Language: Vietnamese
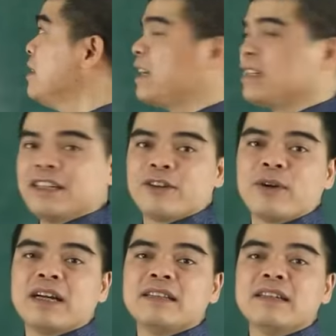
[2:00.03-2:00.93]
người này thì
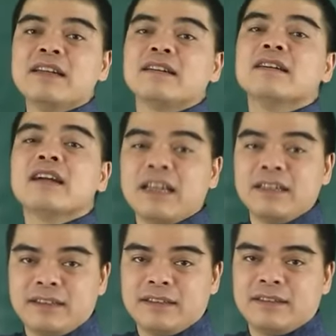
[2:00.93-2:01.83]
có cá tính là ương
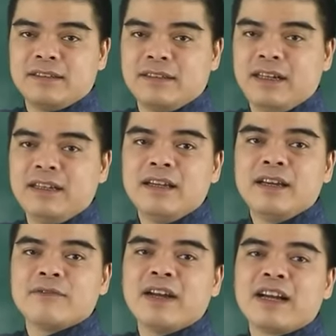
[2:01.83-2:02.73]
ngạnh đấy
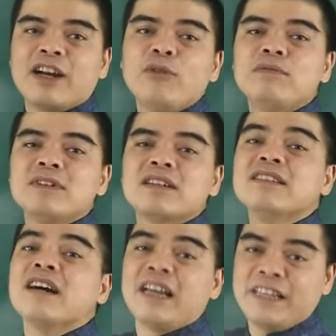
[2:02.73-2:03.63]
và không được
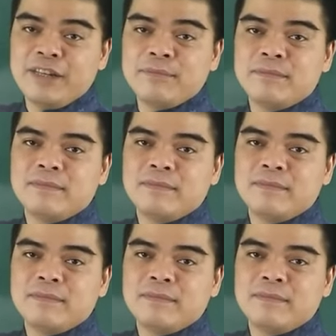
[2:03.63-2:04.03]
nhờ anh em